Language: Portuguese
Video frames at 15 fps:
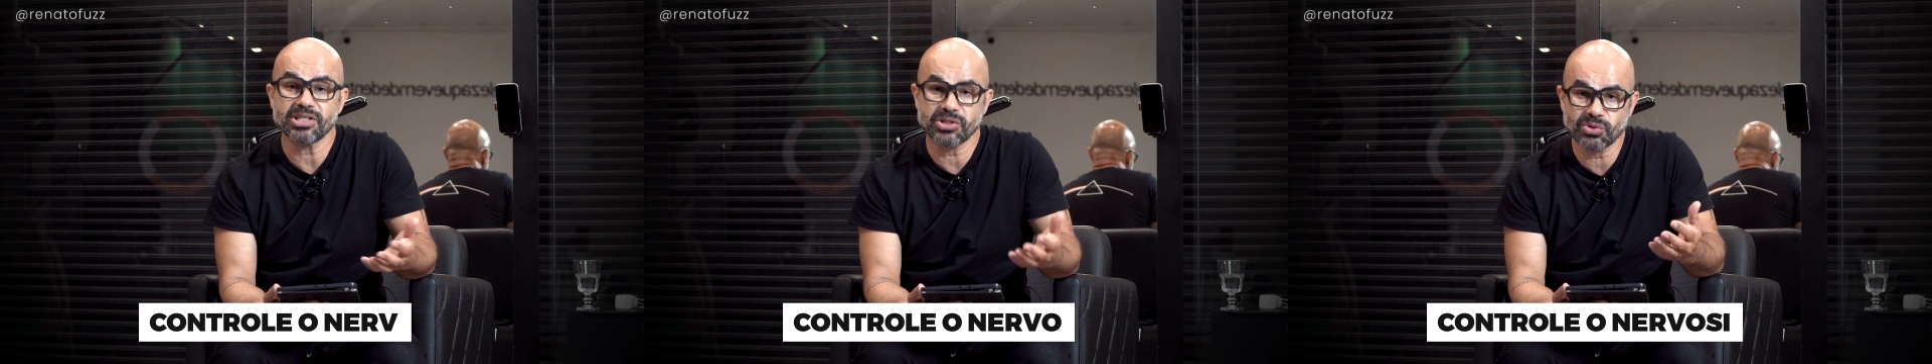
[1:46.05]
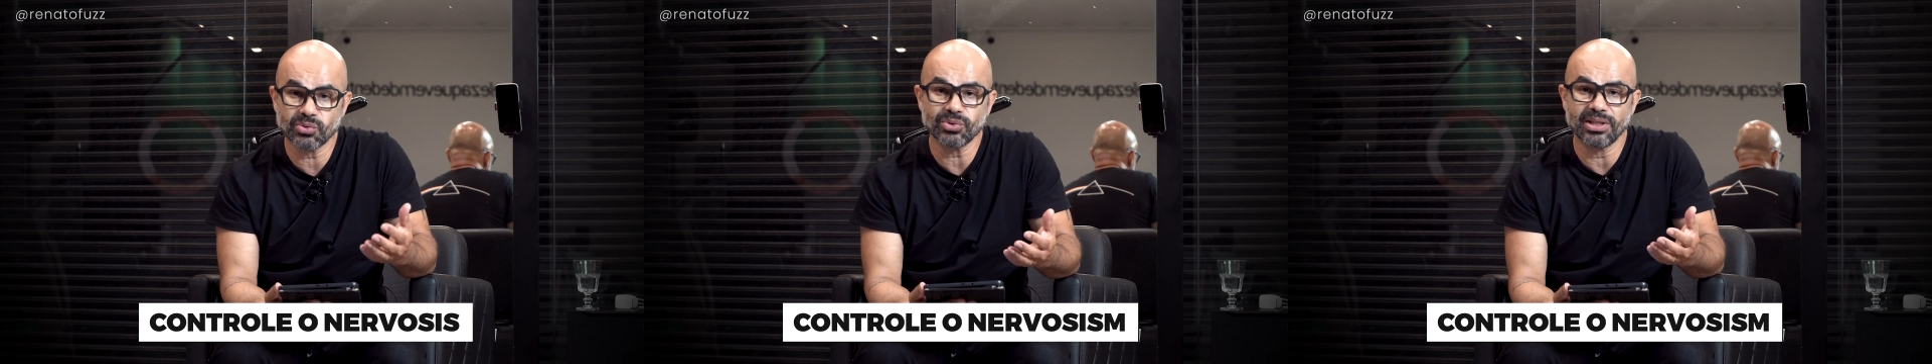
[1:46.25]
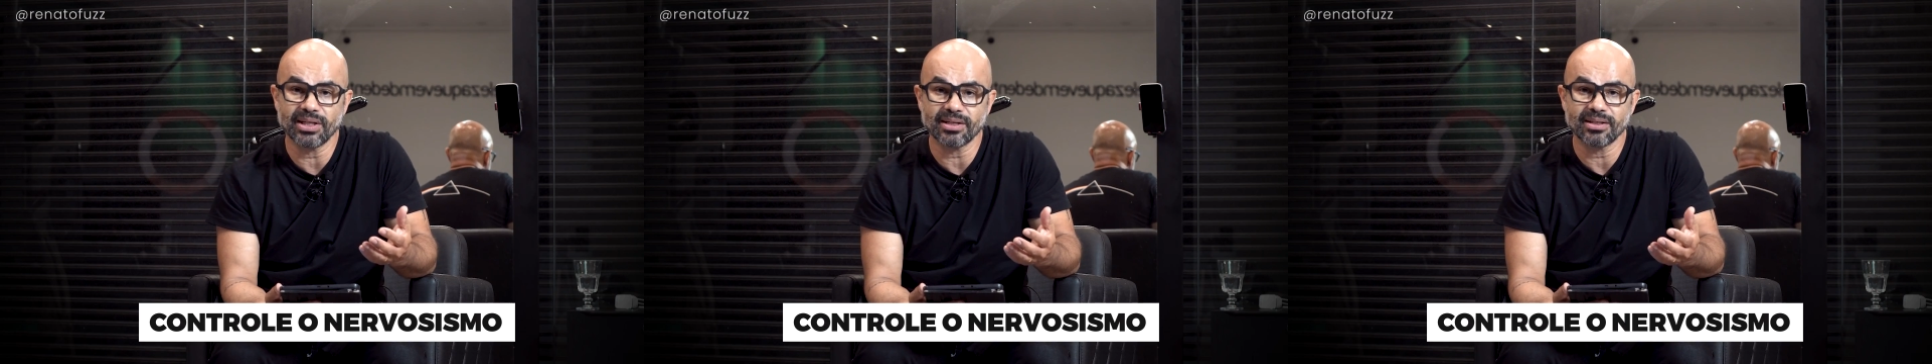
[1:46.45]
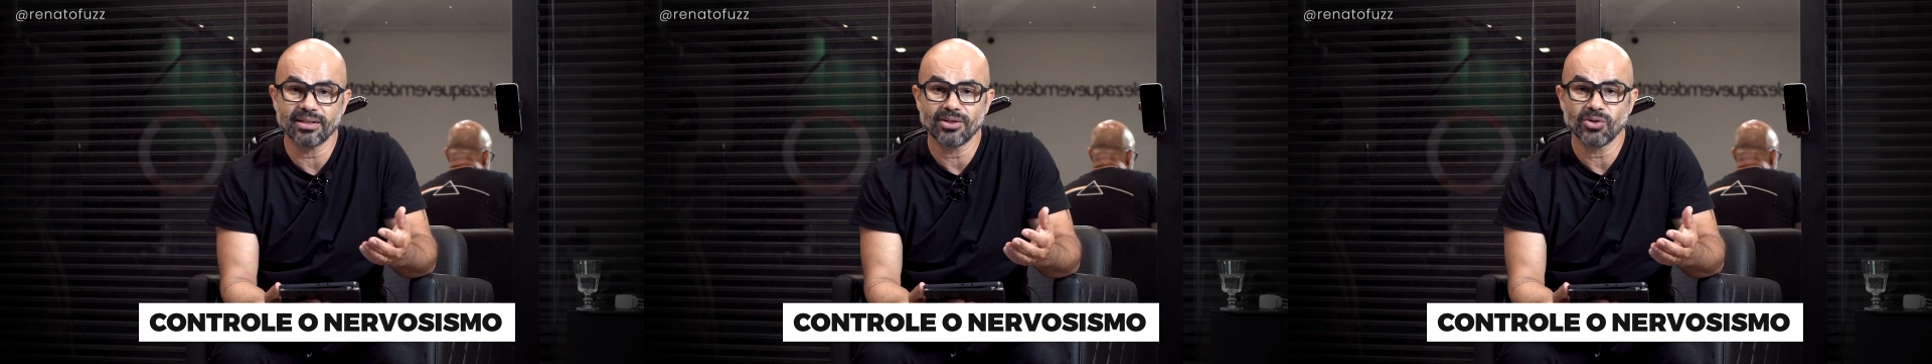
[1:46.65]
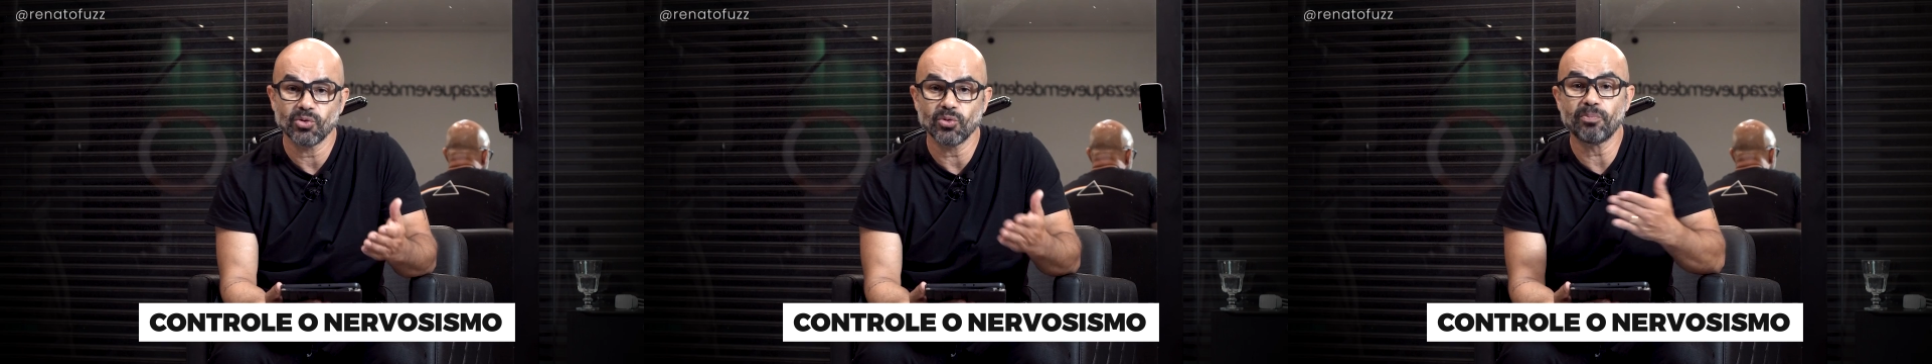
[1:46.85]
ajuda
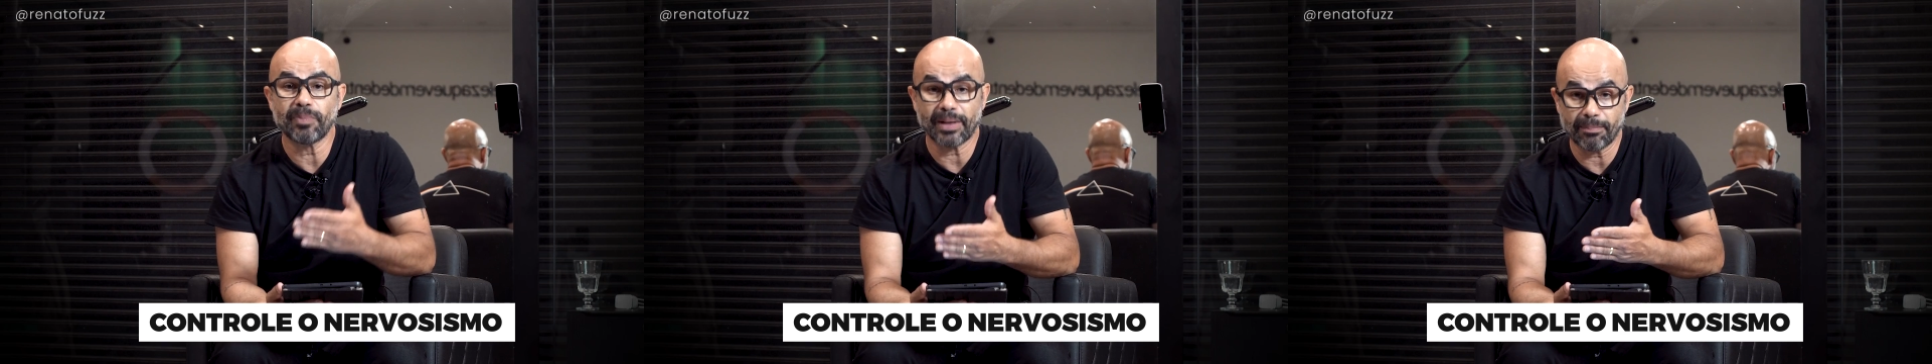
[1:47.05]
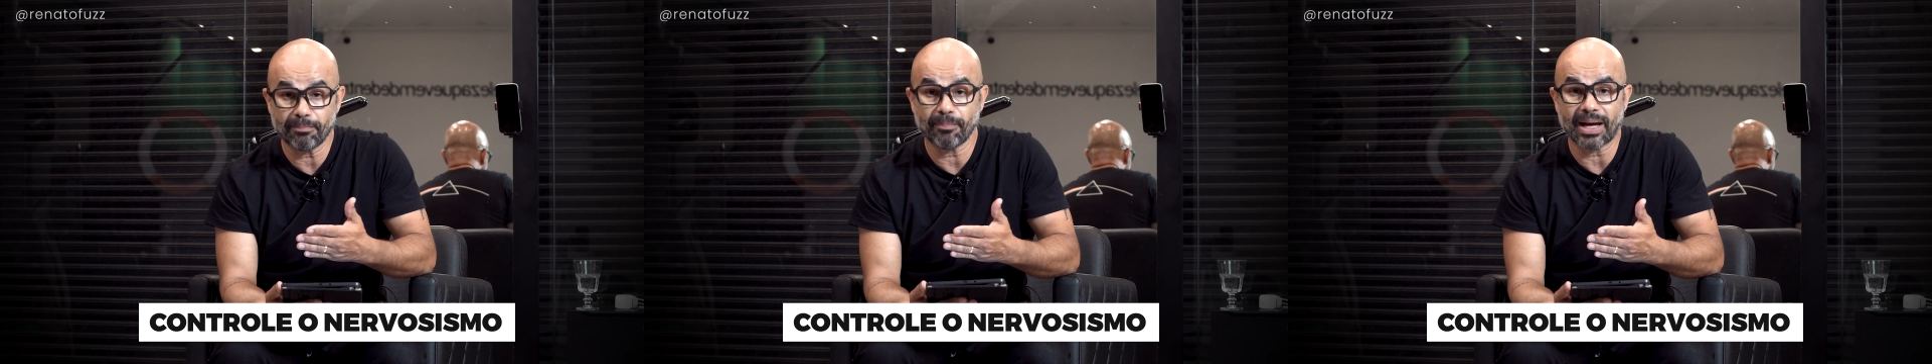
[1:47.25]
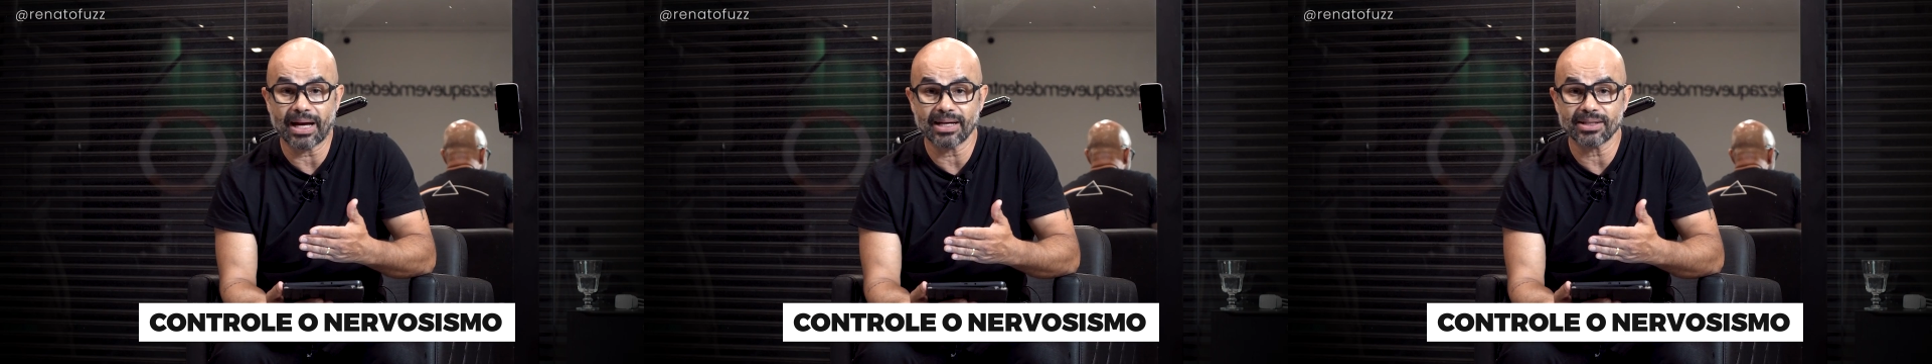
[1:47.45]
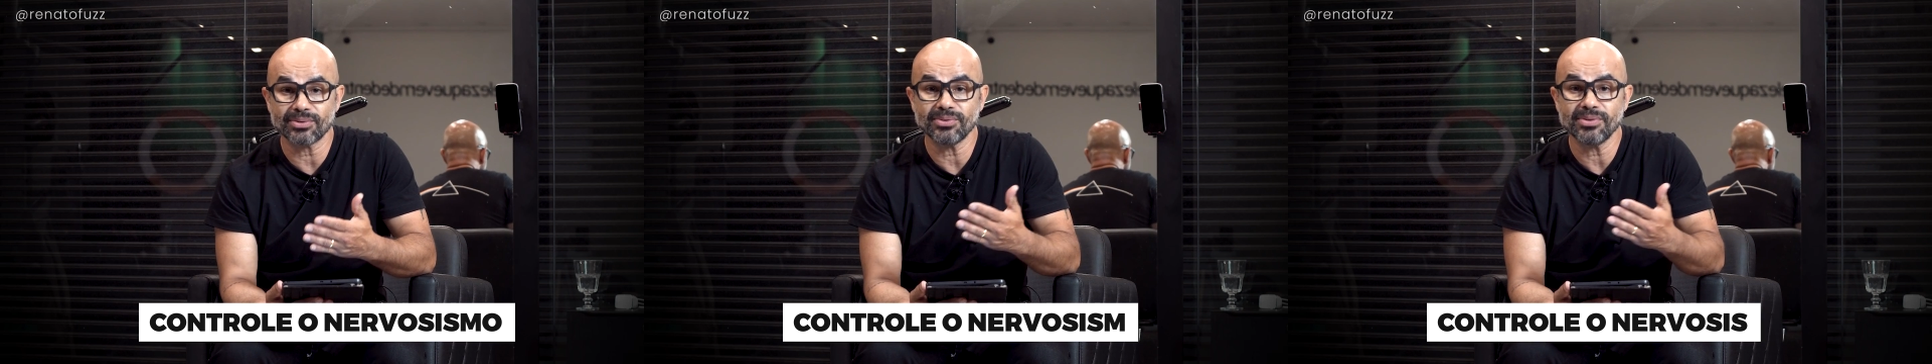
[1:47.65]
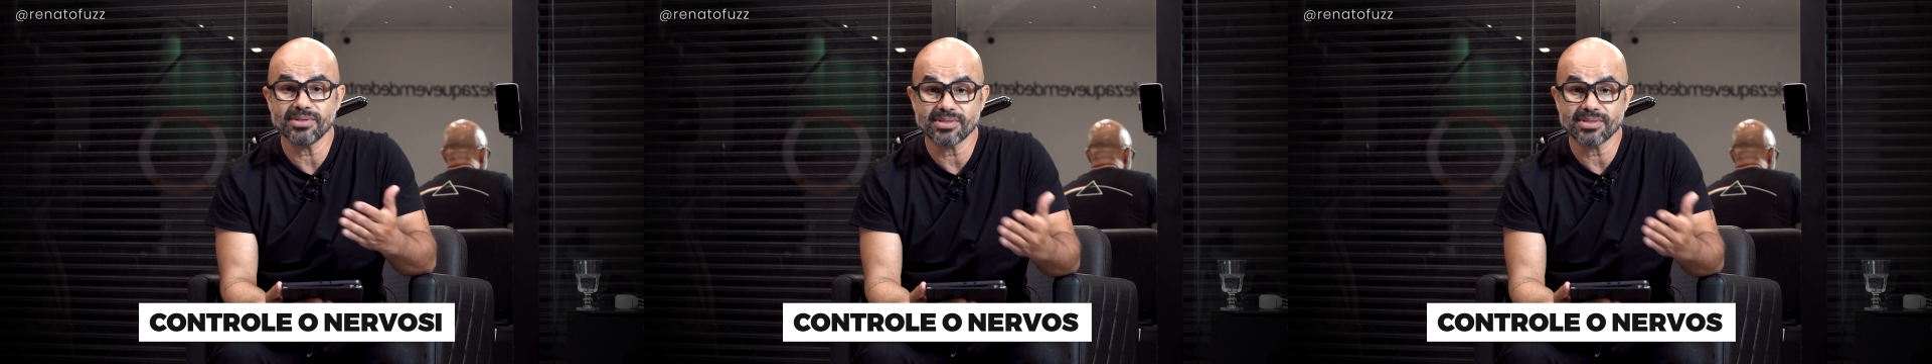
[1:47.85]
o preparo,